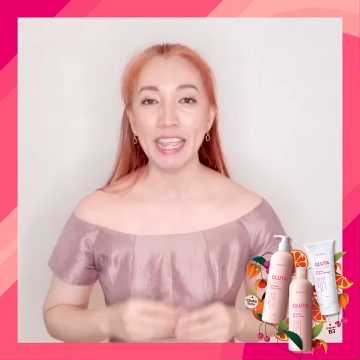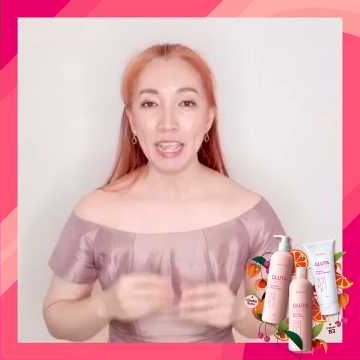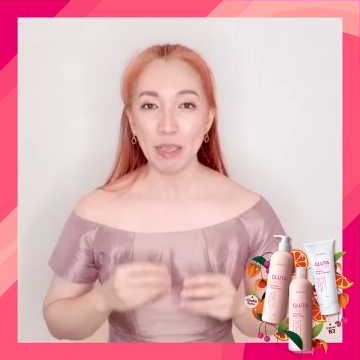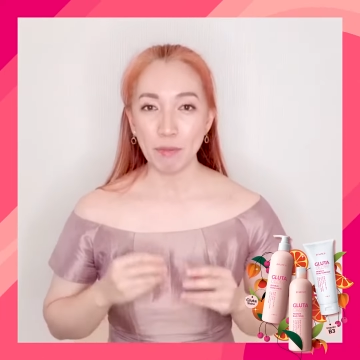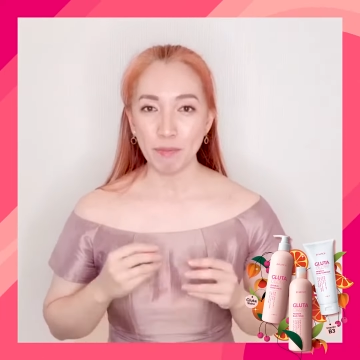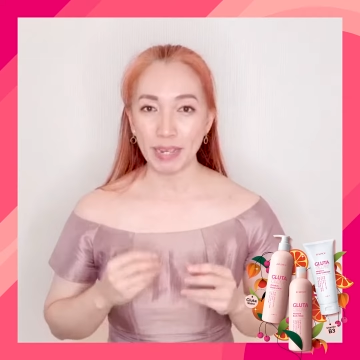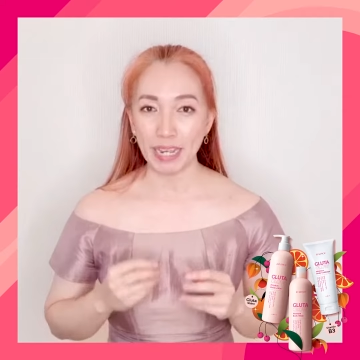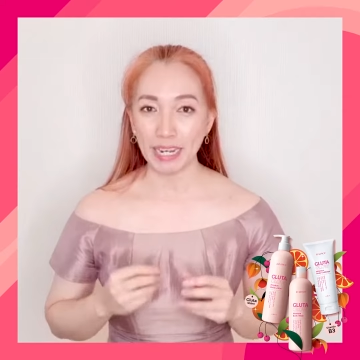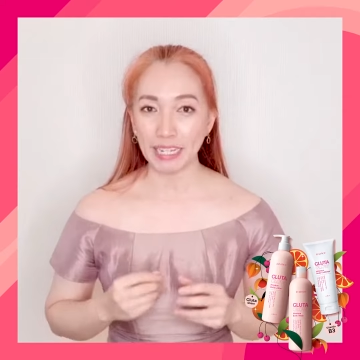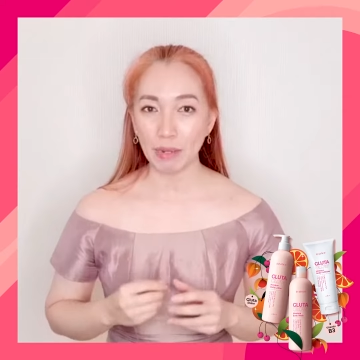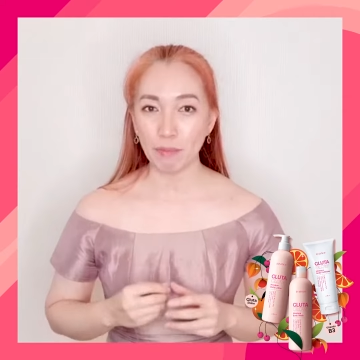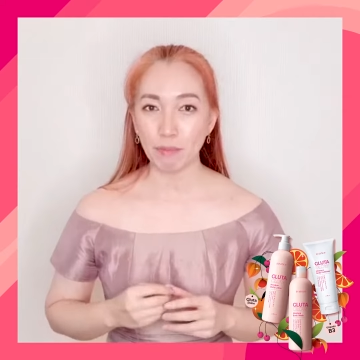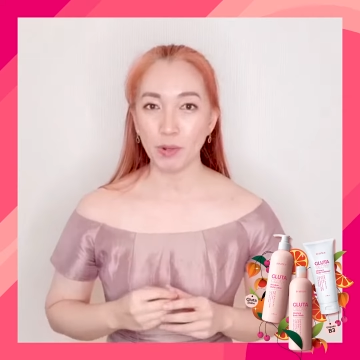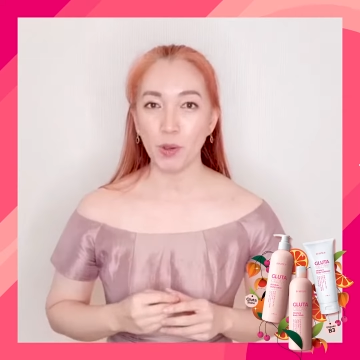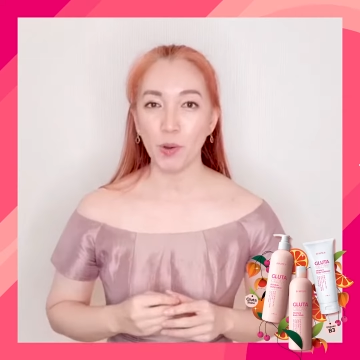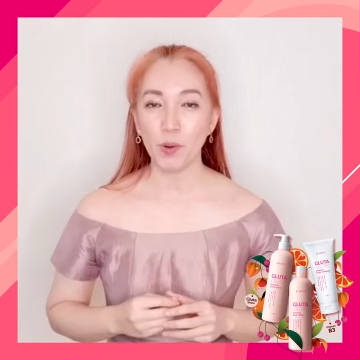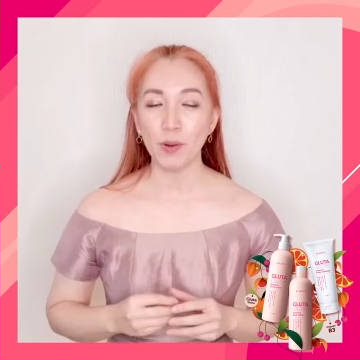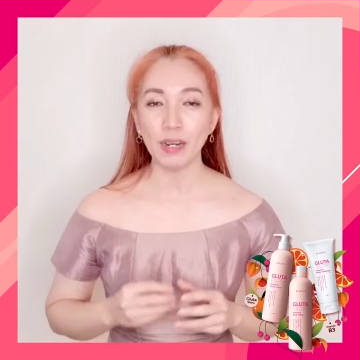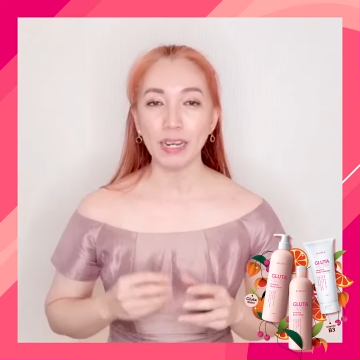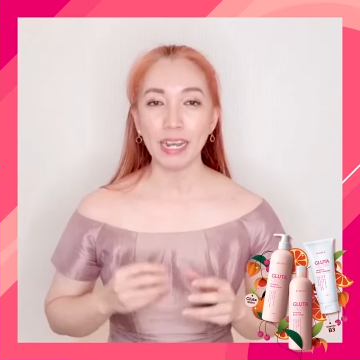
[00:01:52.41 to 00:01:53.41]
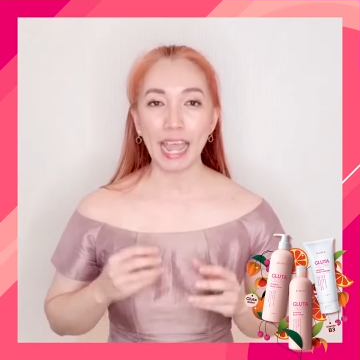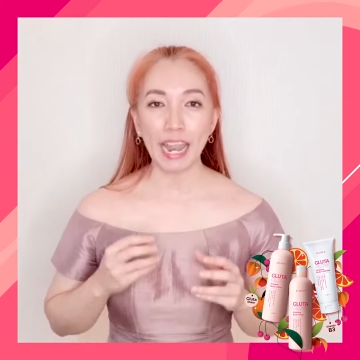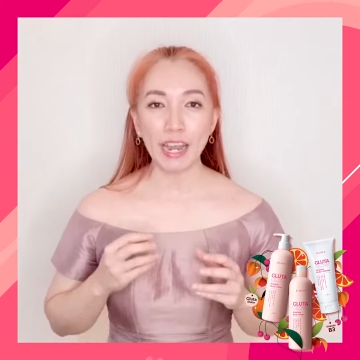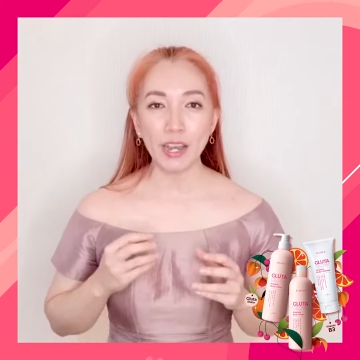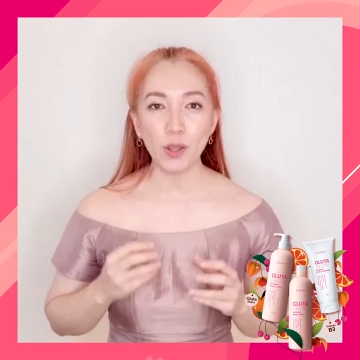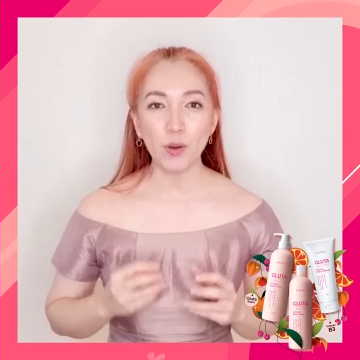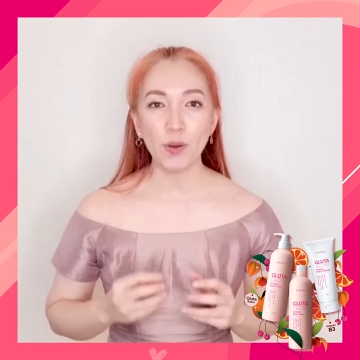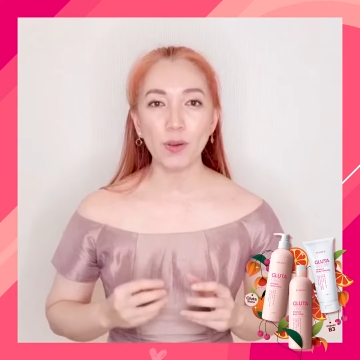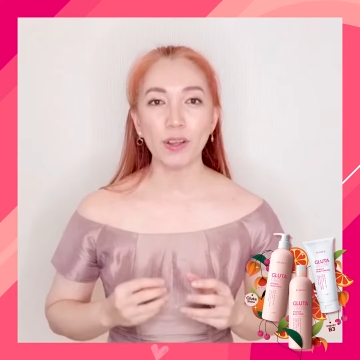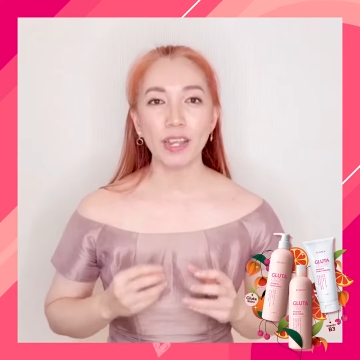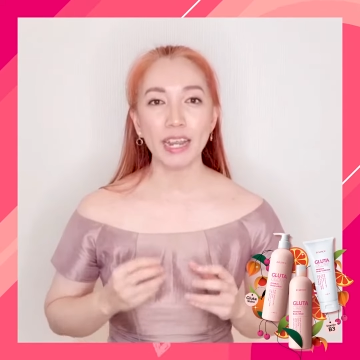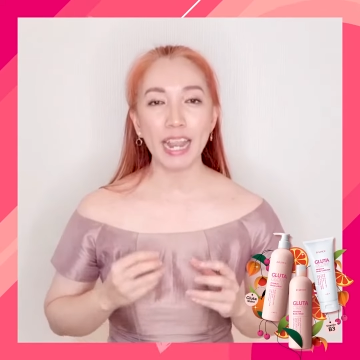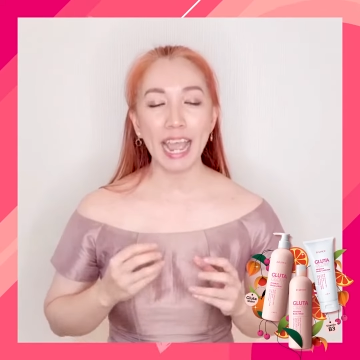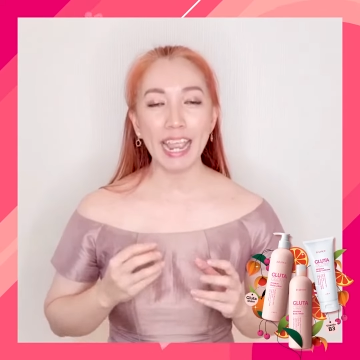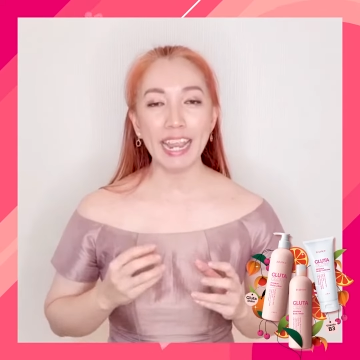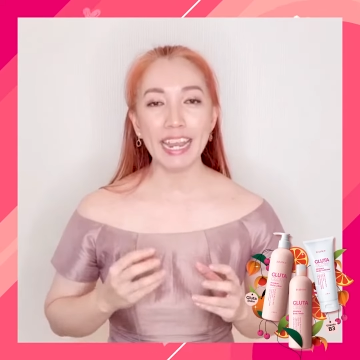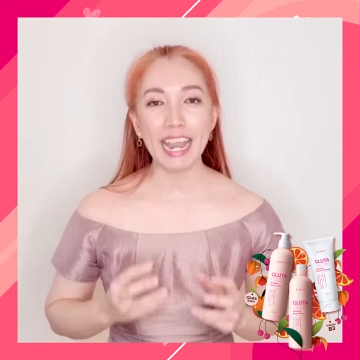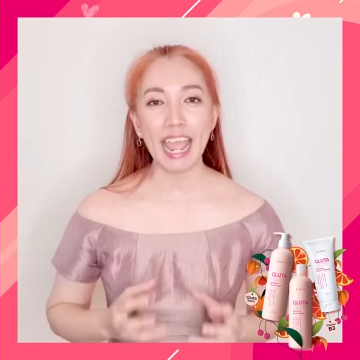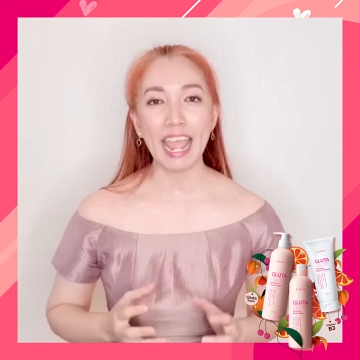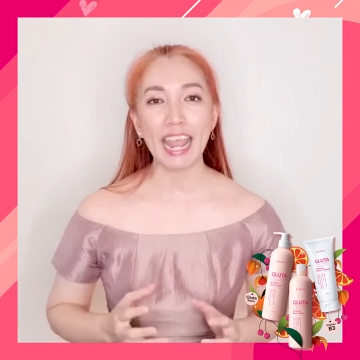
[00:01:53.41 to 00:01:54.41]
เหมือนกับนกและนกก็ได้
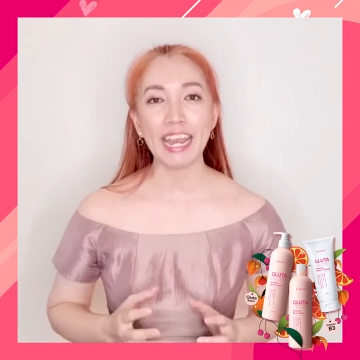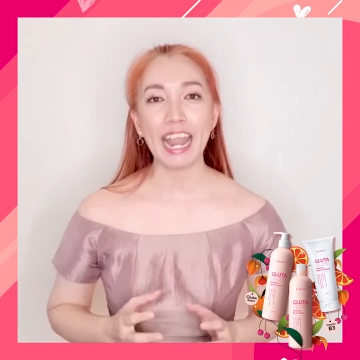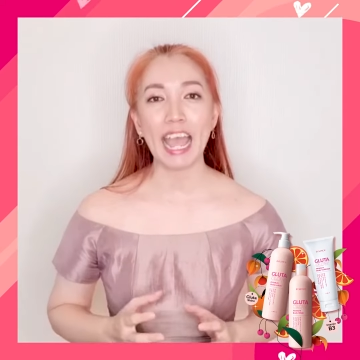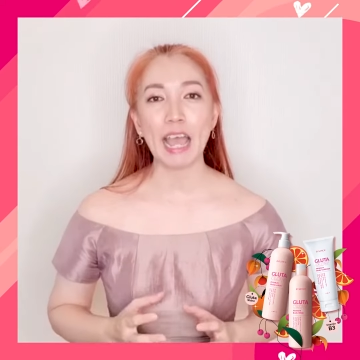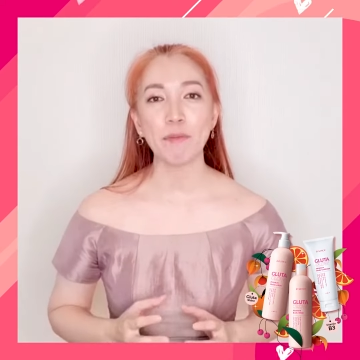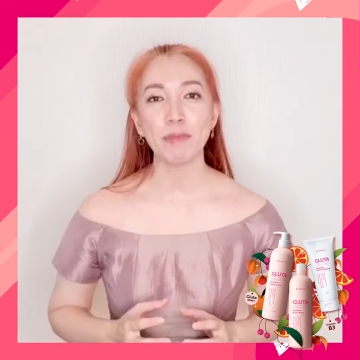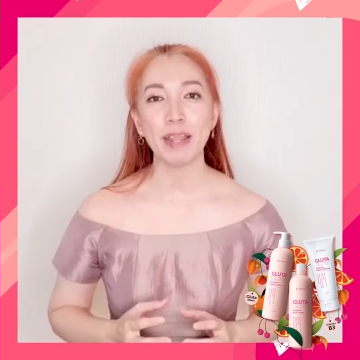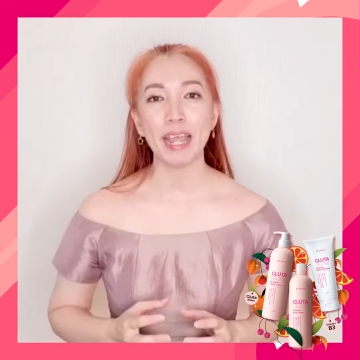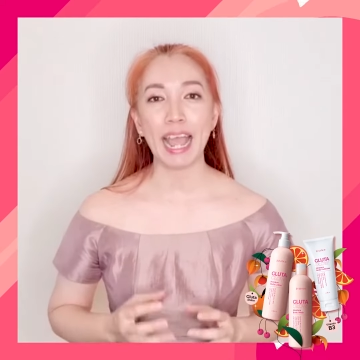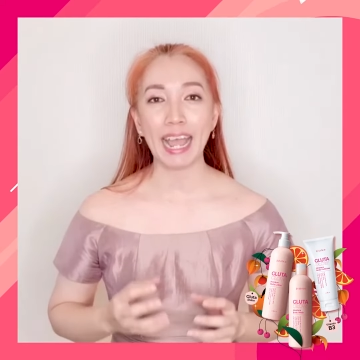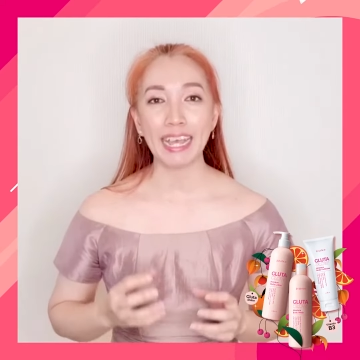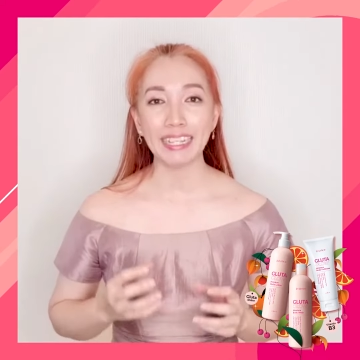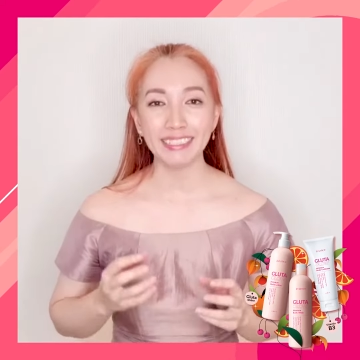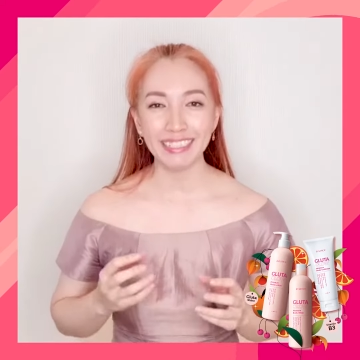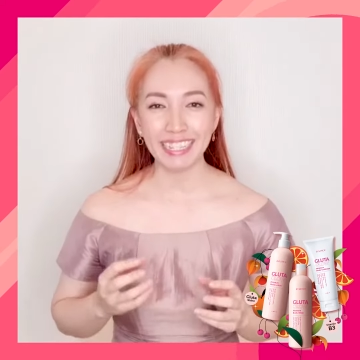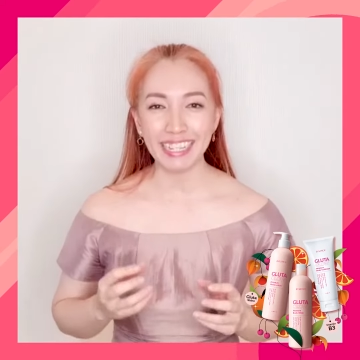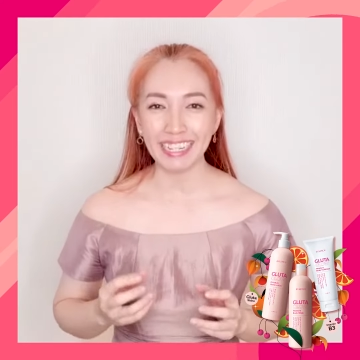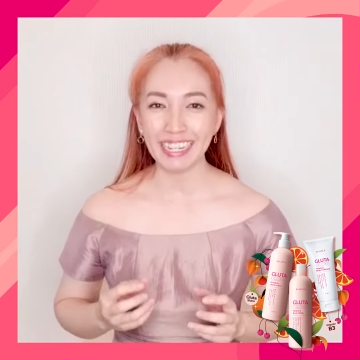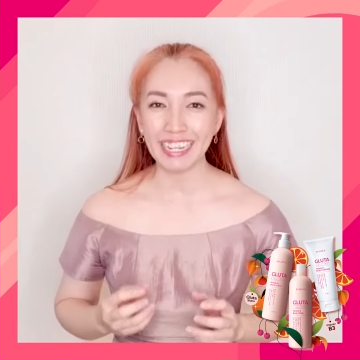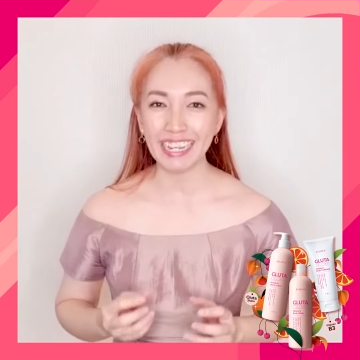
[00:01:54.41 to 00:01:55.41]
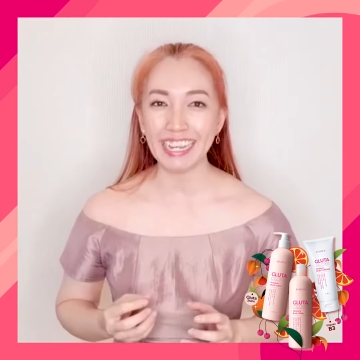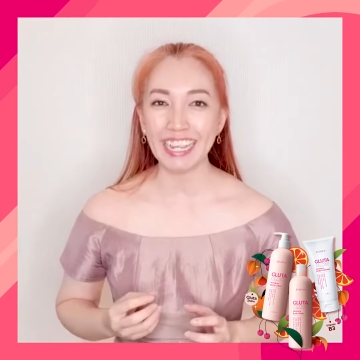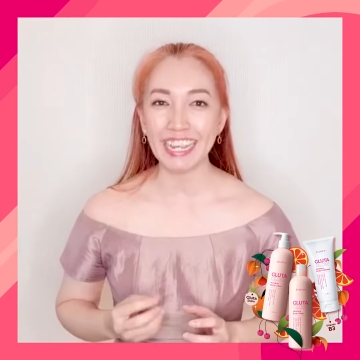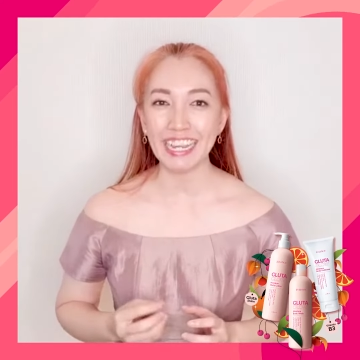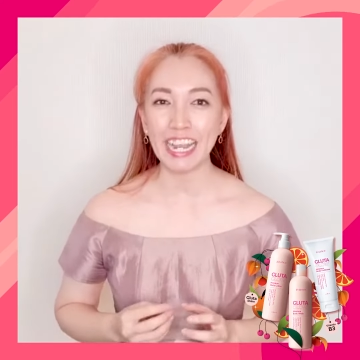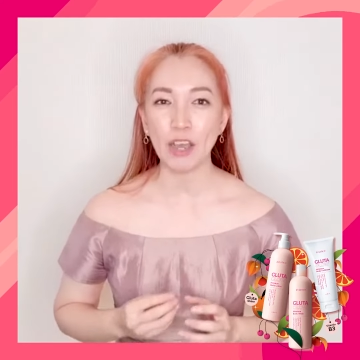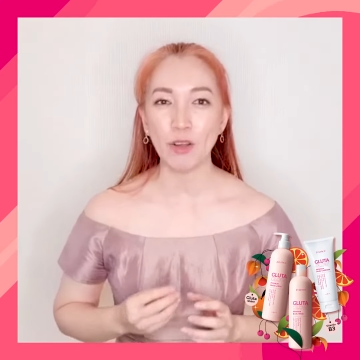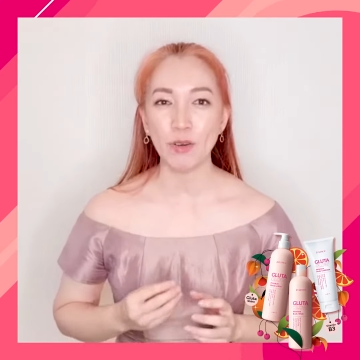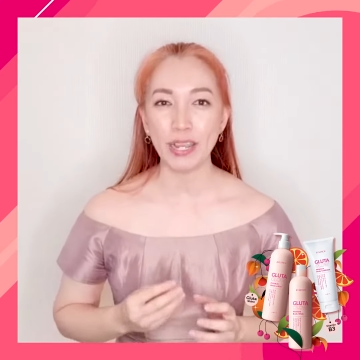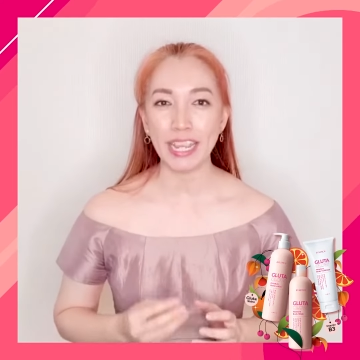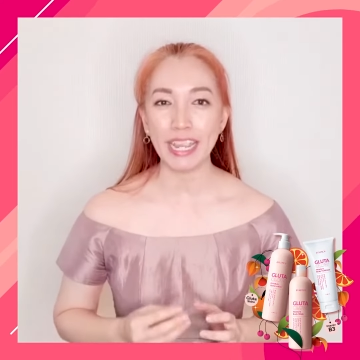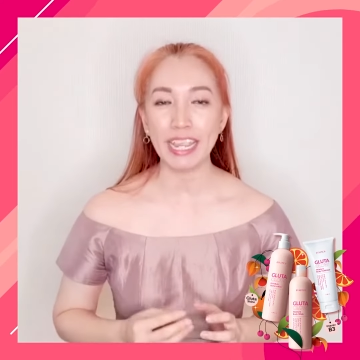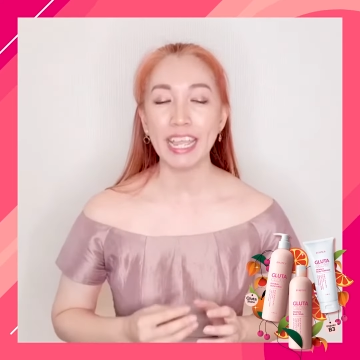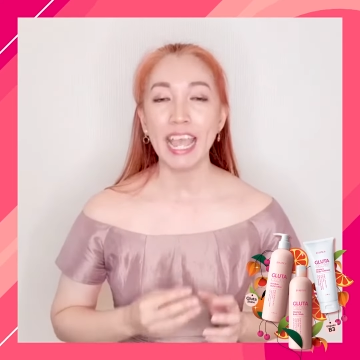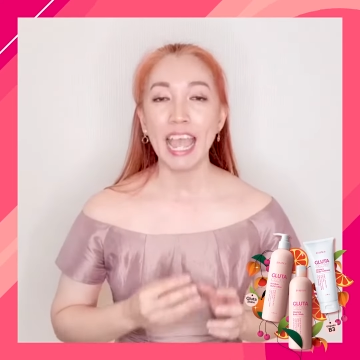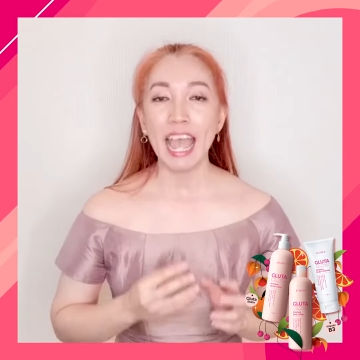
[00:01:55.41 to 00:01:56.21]
แนะนำนะคะสิ่งดีๆเหล่านี้